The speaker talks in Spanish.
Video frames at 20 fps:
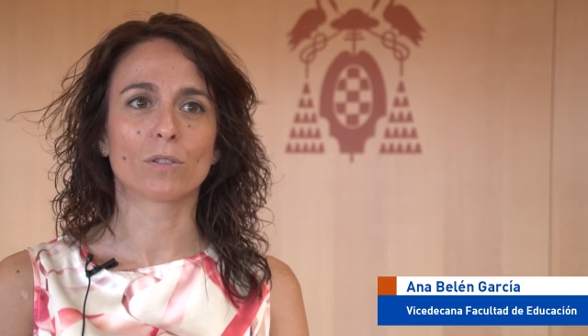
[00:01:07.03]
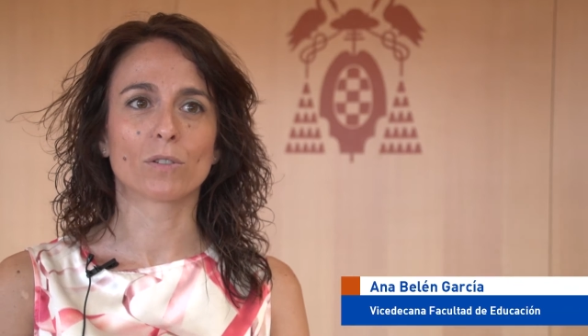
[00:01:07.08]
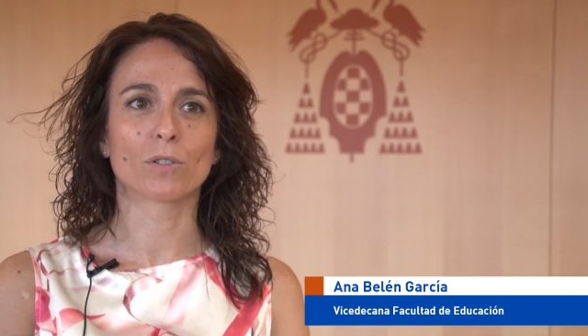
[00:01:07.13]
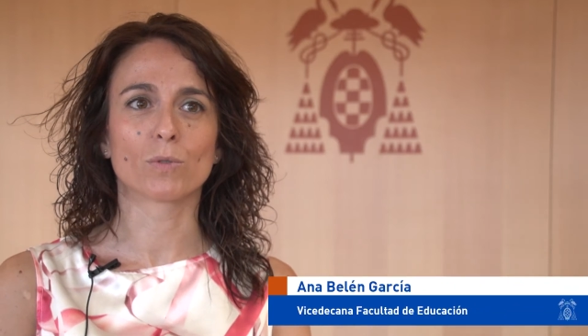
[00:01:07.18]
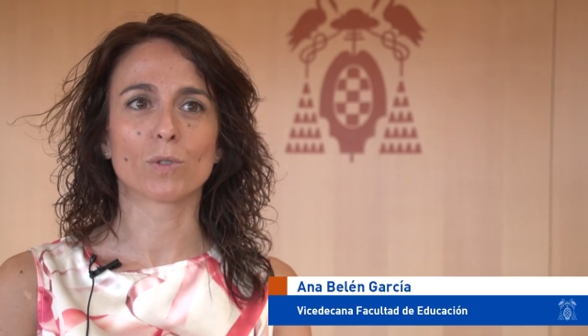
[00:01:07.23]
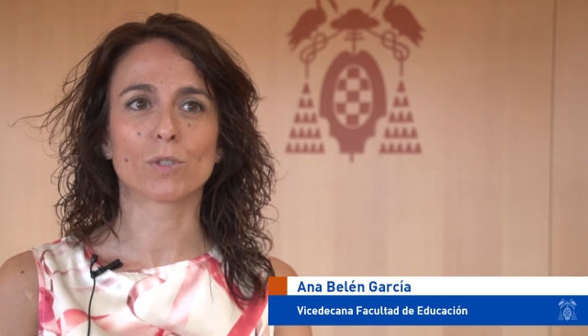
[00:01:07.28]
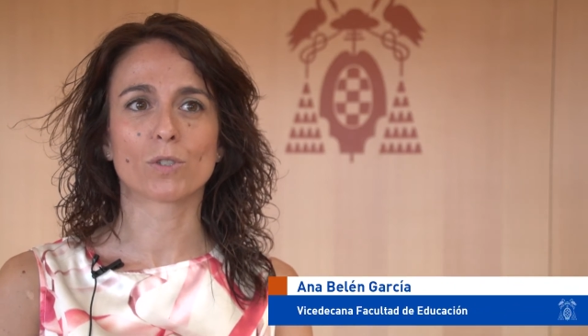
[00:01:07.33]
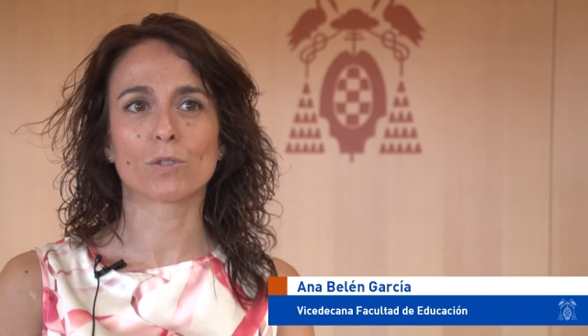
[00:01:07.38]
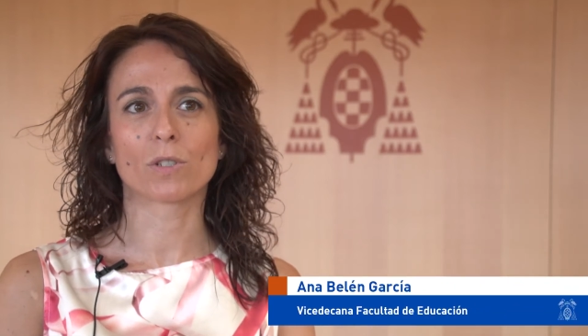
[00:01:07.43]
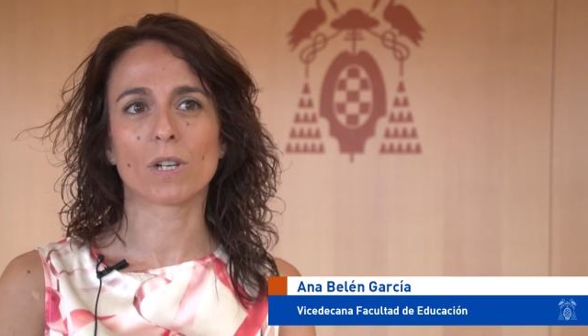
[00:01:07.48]

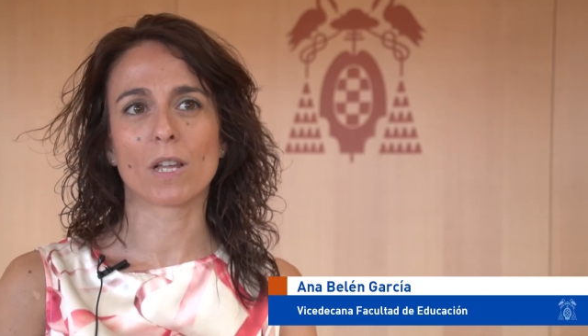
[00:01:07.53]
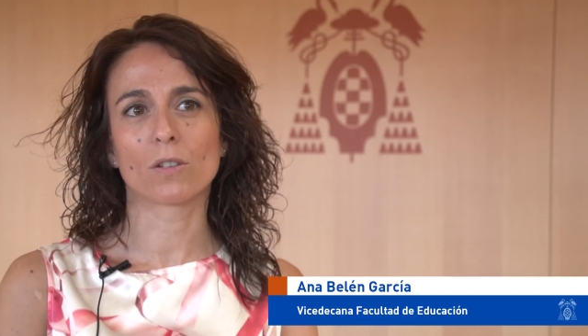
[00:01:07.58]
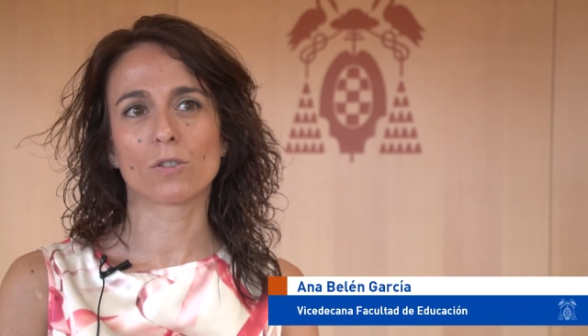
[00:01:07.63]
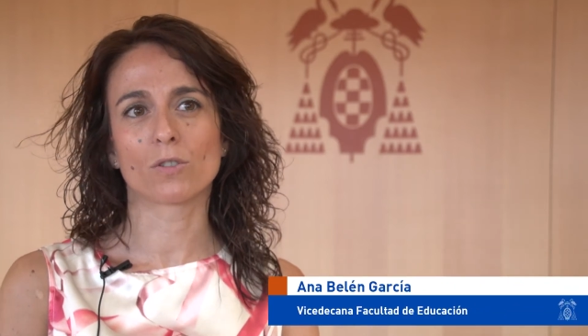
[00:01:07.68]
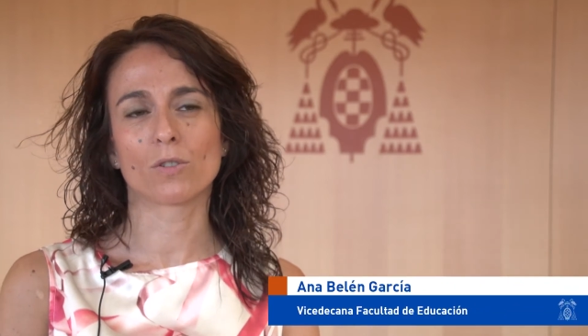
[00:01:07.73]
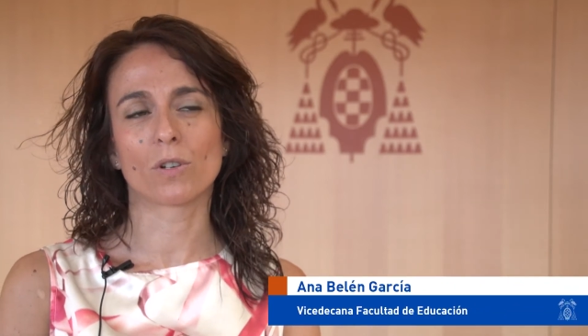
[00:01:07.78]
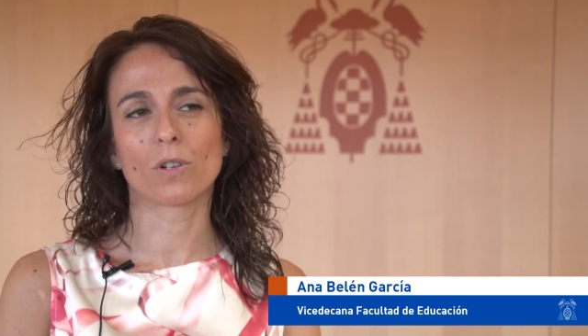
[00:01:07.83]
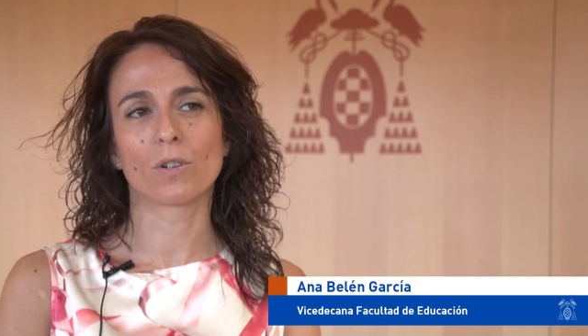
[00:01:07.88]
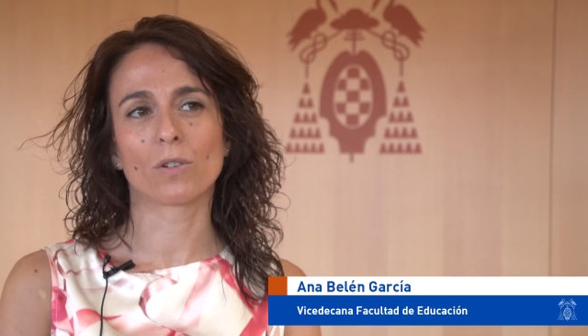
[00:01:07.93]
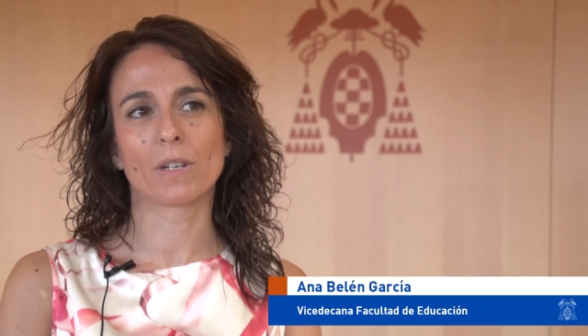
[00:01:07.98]
todos nuestros
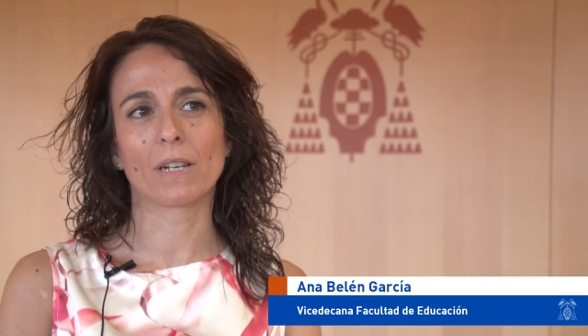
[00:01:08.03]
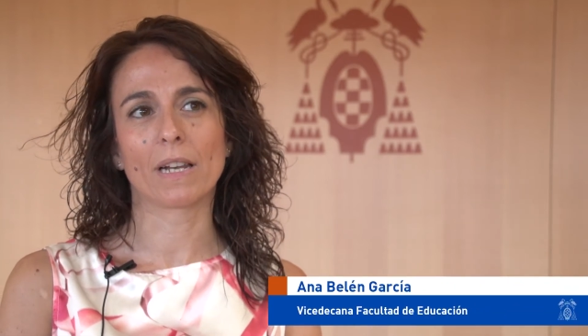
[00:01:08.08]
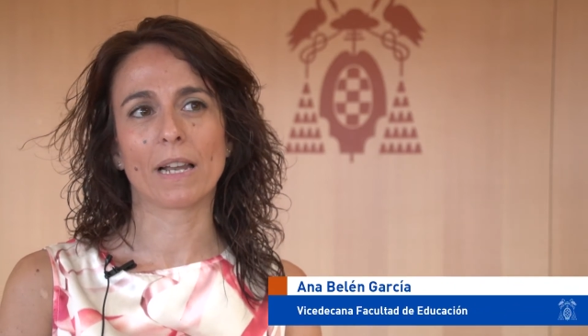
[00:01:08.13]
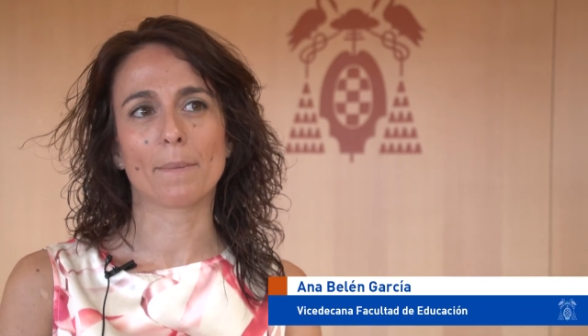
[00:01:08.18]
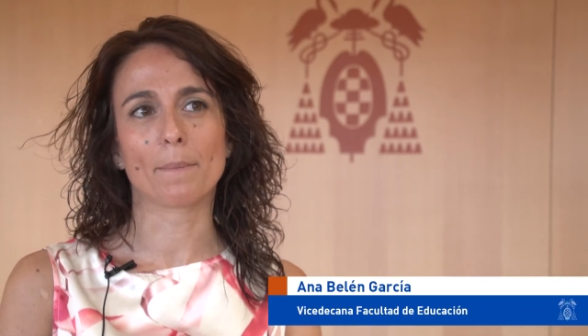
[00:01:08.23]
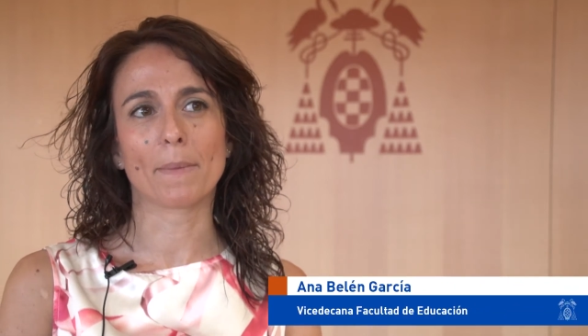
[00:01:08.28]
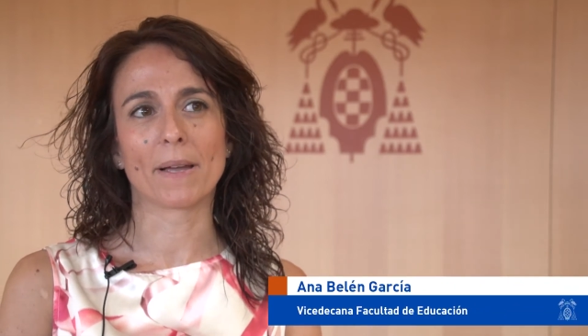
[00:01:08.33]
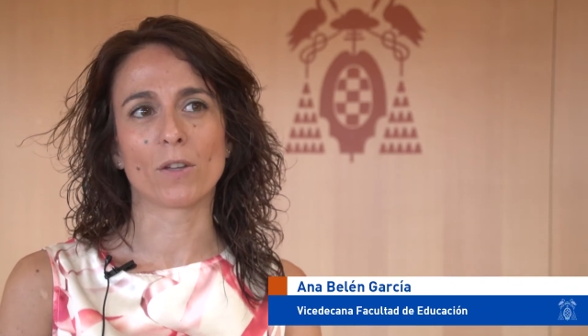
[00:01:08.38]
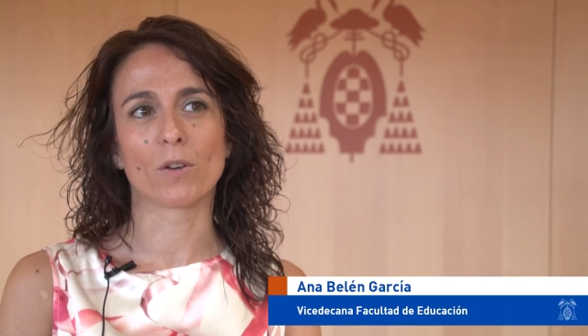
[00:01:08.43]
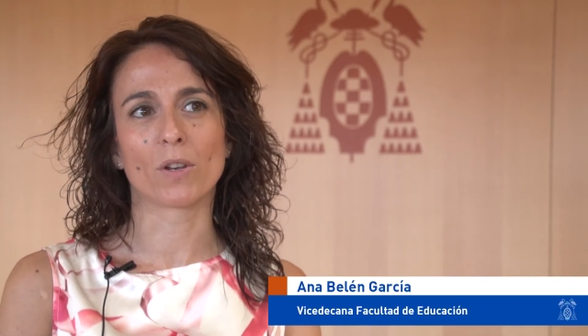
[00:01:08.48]
grados, yo creo que
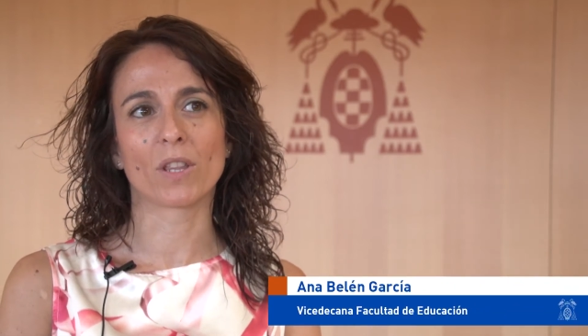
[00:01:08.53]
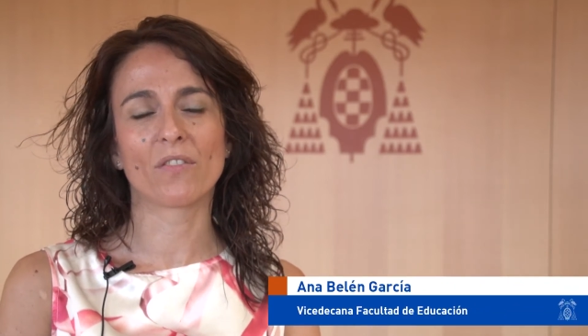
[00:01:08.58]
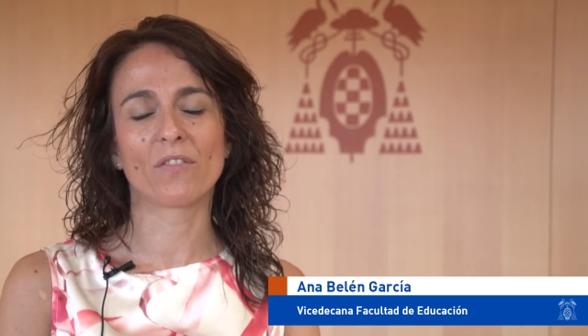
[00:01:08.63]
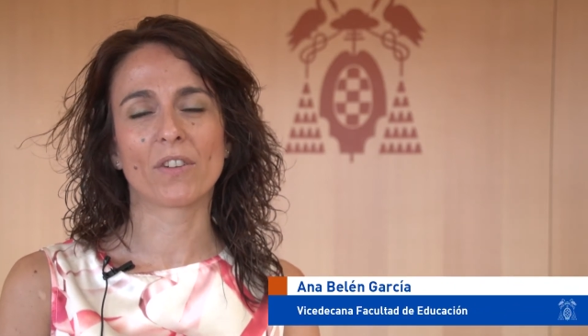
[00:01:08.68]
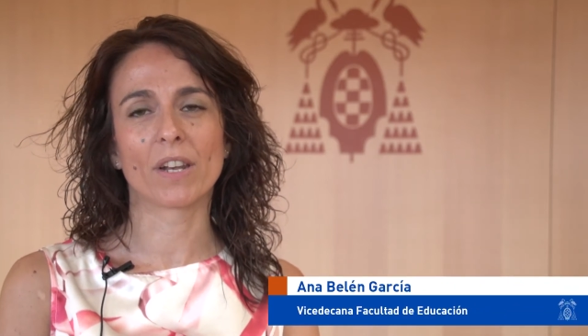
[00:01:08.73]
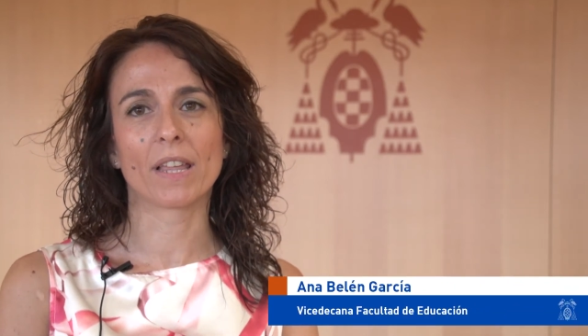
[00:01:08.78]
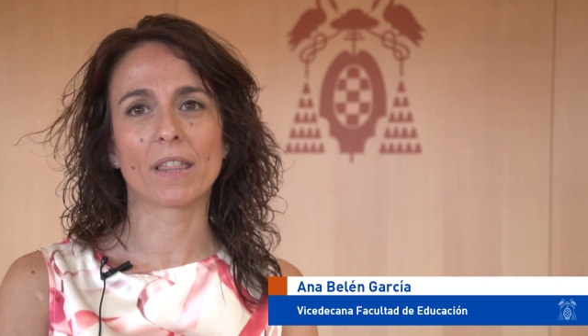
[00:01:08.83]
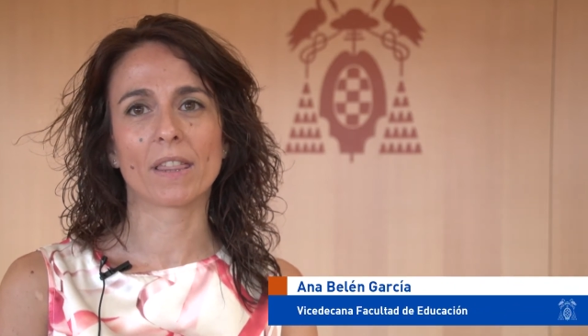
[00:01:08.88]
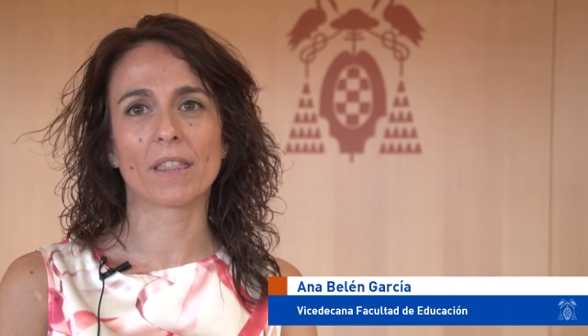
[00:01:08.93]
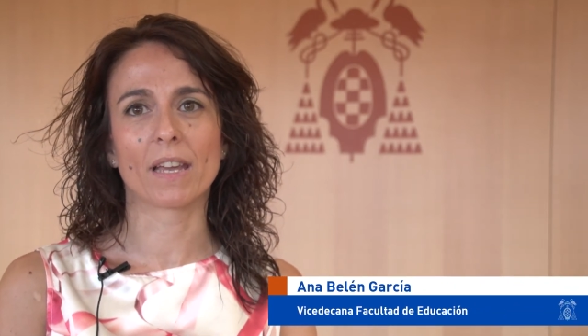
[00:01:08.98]
la mayor
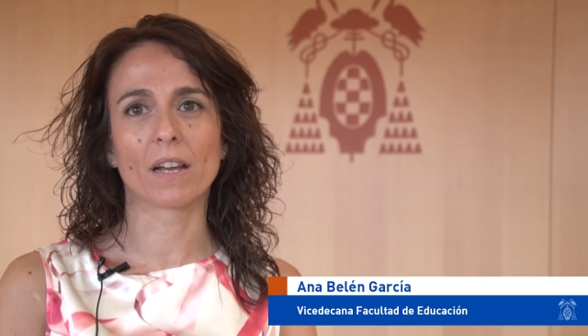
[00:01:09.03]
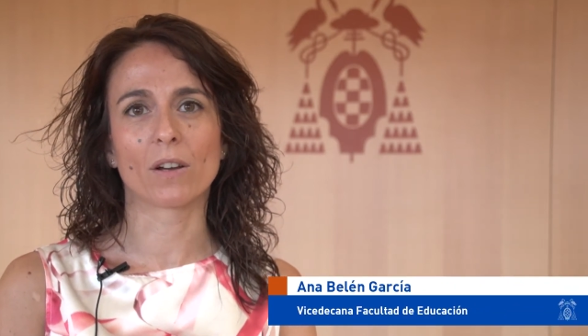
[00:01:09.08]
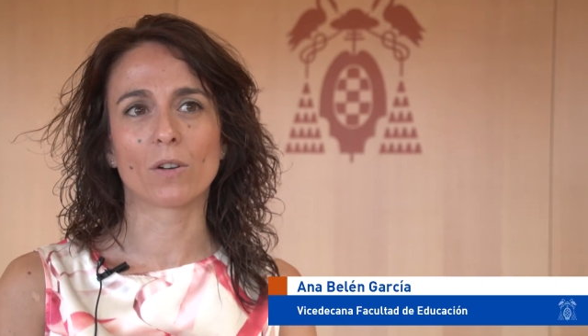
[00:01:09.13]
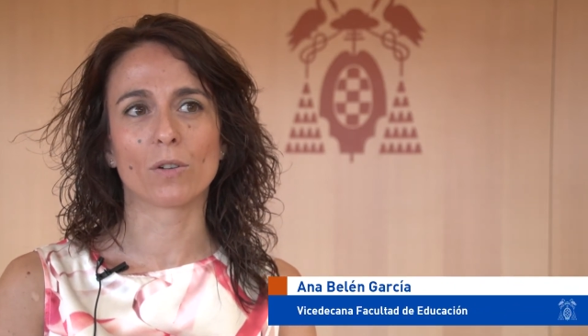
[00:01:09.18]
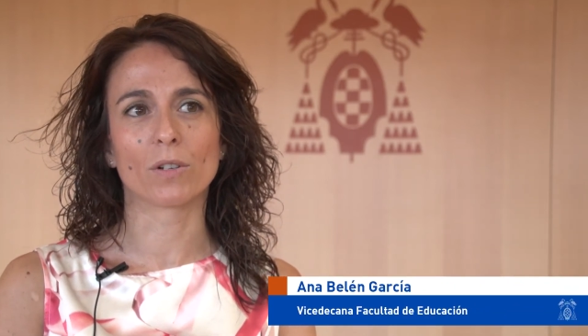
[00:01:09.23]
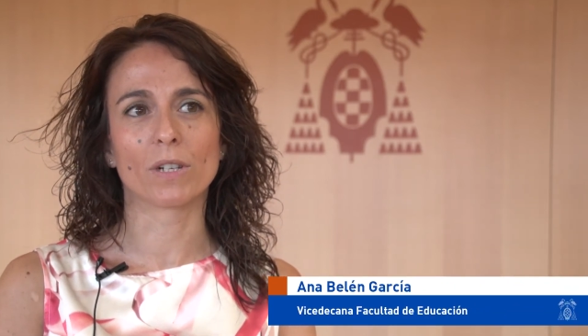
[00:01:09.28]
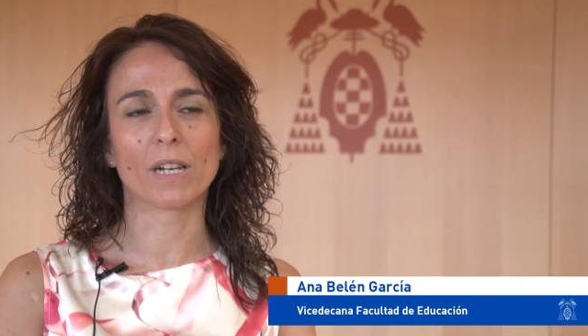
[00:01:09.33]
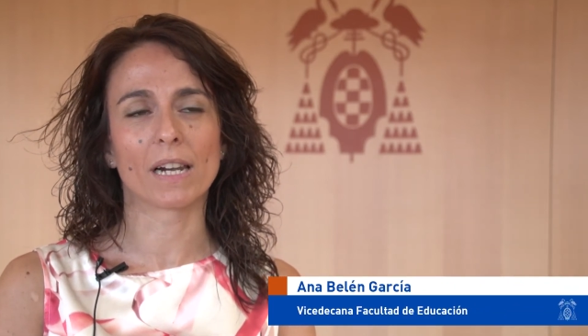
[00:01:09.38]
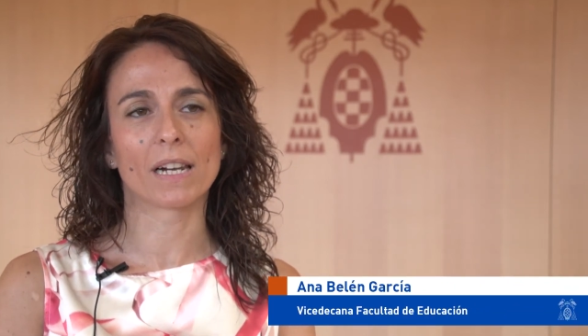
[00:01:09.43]
diferencia con